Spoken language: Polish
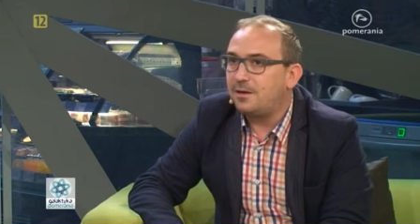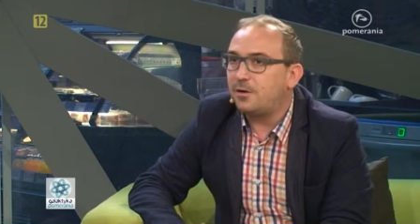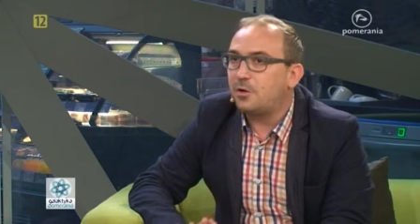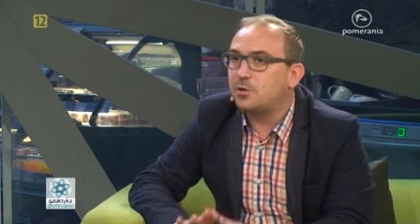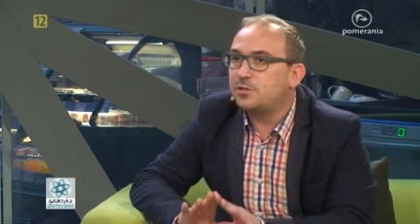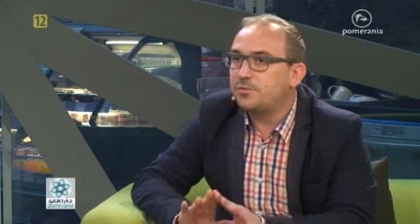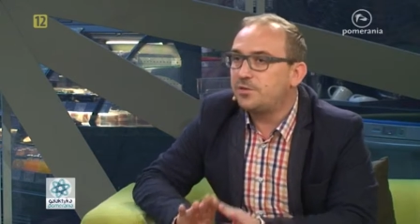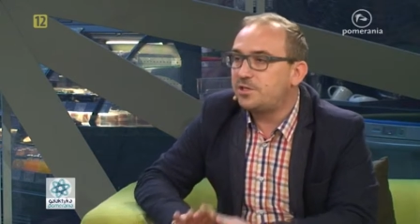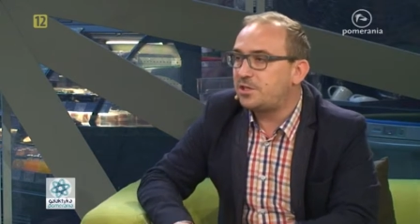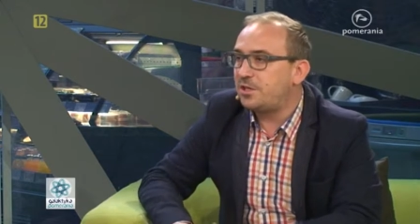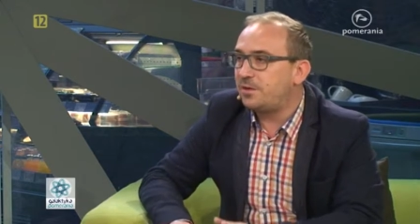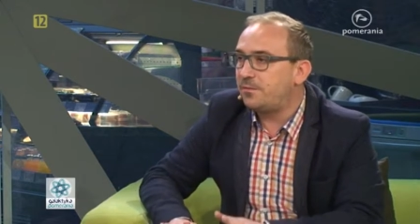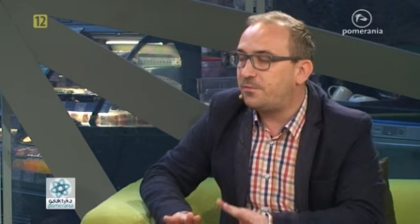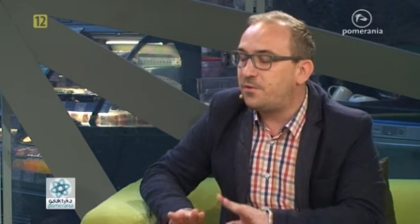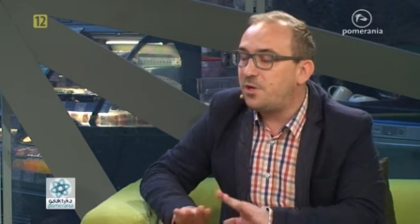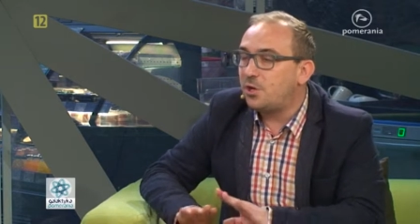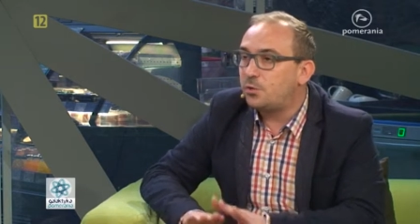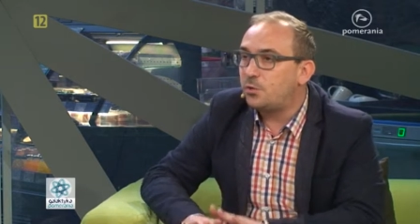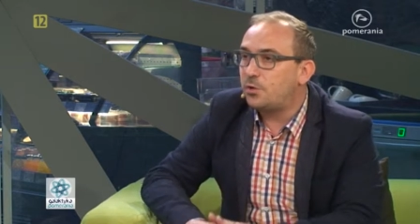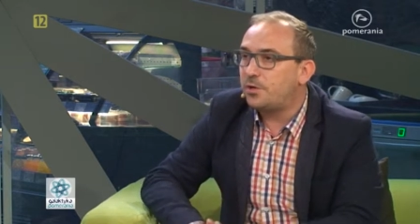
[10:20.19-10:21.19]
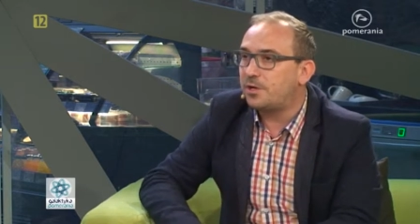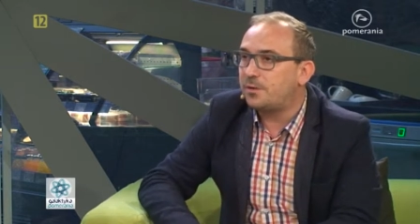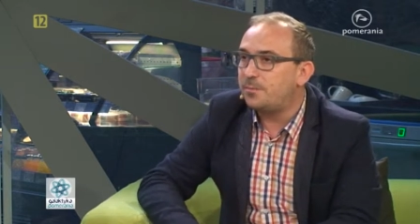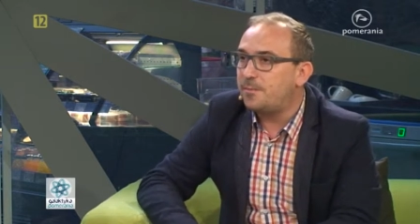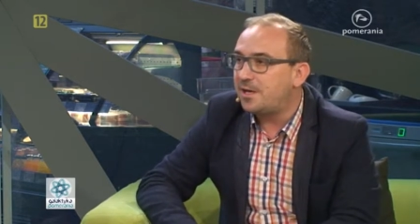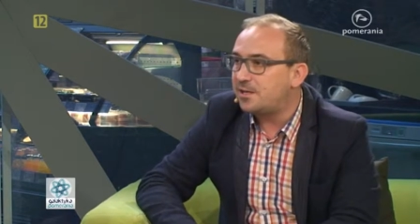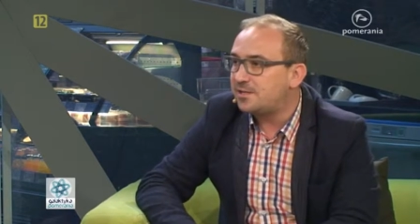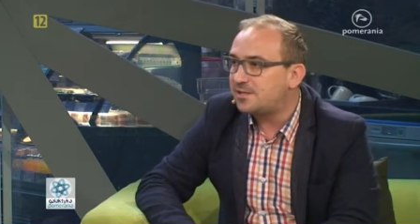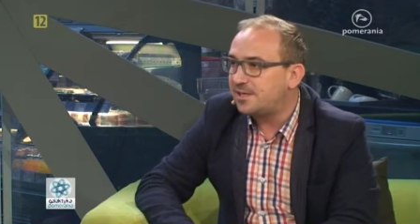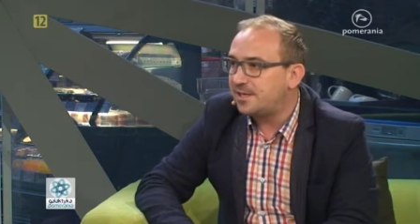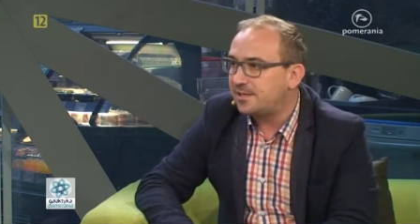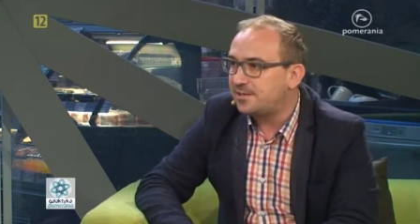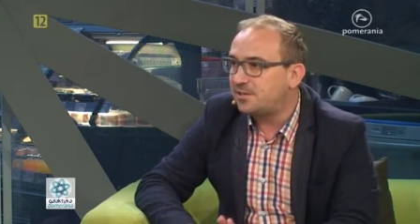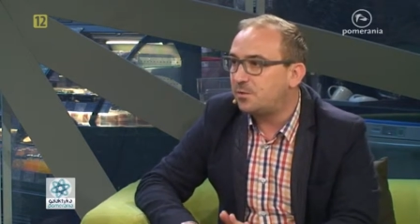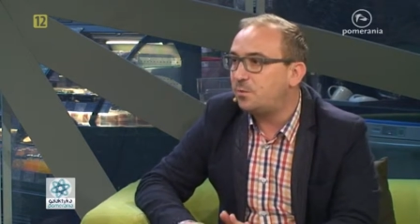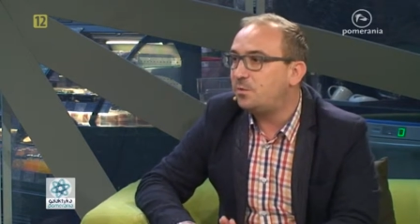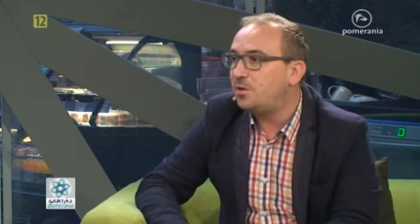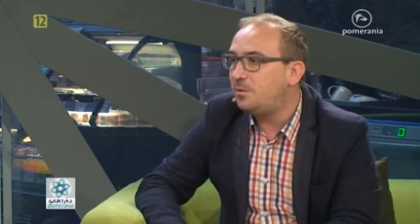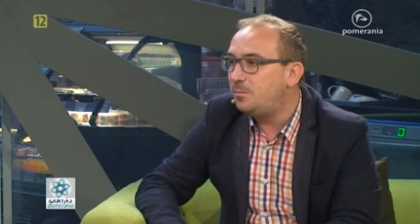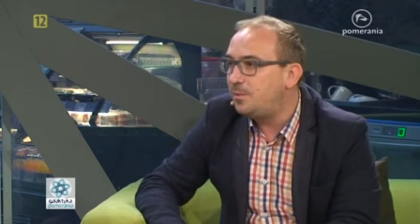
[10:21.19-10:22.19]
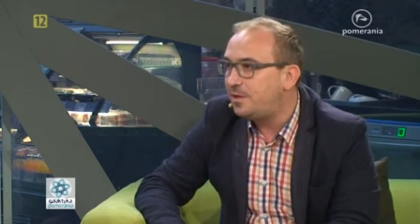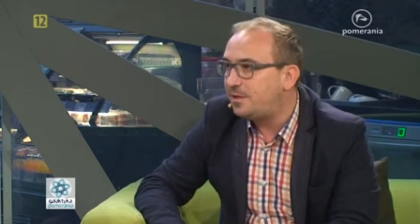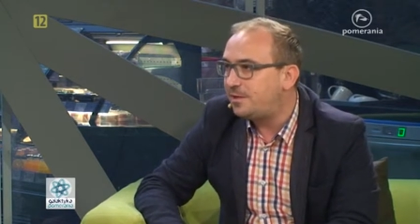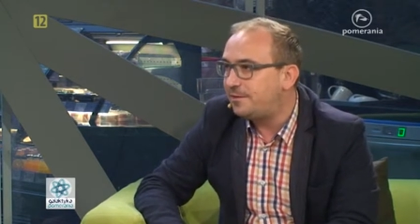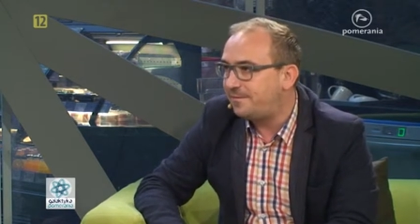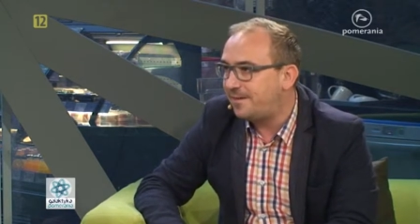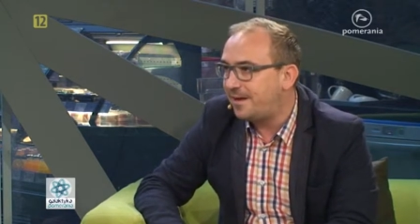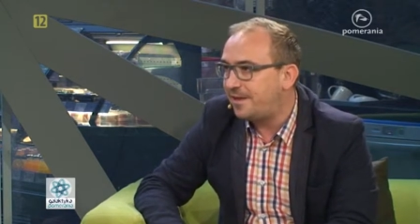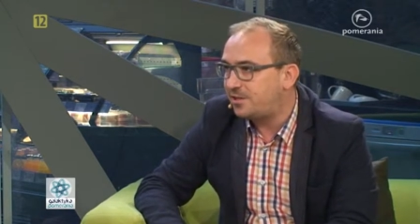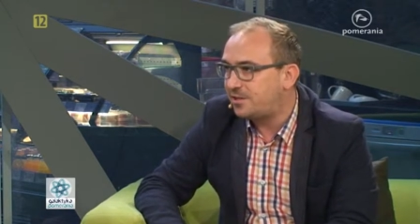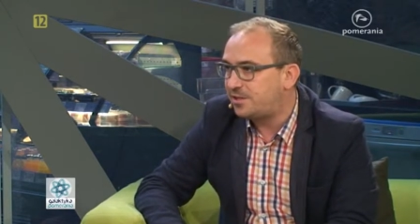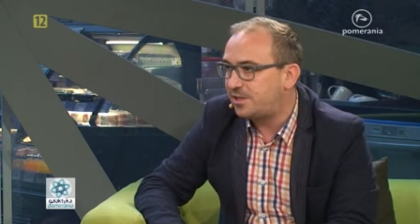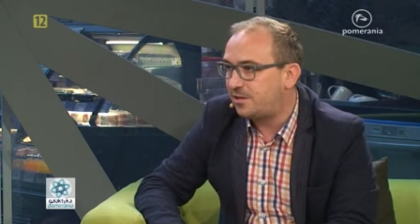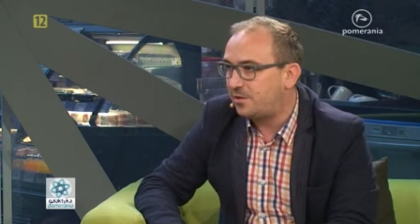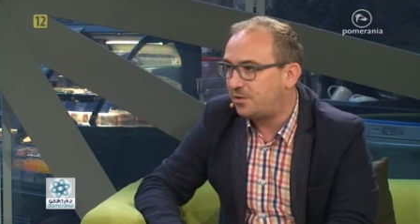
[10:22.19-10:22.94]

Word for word: Oczywiście w niektórych miejscach są limity wejścia,